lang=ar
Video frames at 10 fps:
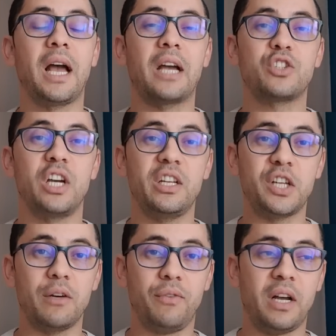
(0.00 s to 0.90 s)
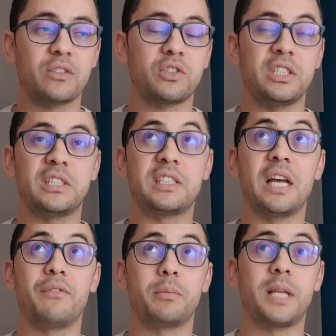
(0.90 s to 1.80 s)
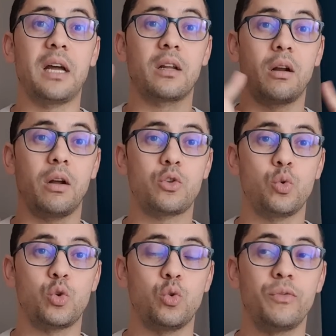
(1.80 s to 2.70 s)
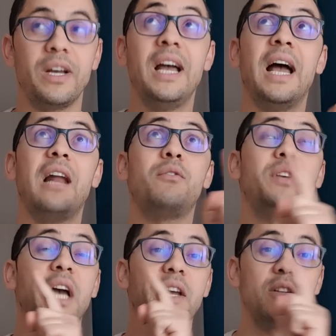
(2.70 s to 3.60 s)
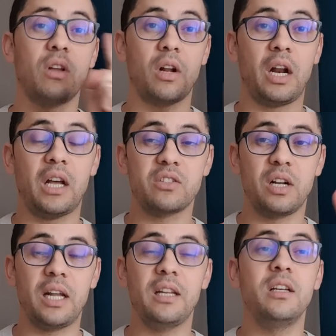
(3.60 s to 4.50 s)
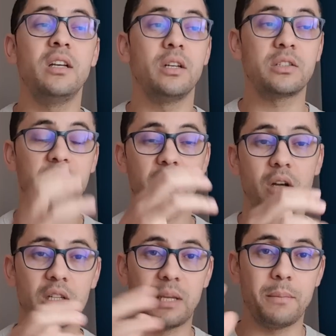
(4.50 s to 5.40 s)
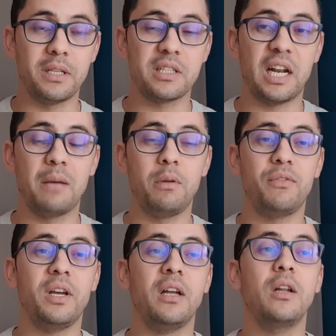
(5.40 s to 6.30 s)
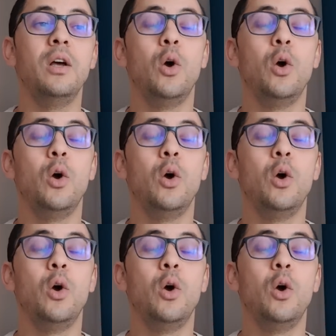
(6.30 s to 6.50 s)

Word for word: عشان يفحص السقف بتاع الجراج ويشوف هل في اي ضرر حصل عليه السياره تم انزالها بالفعل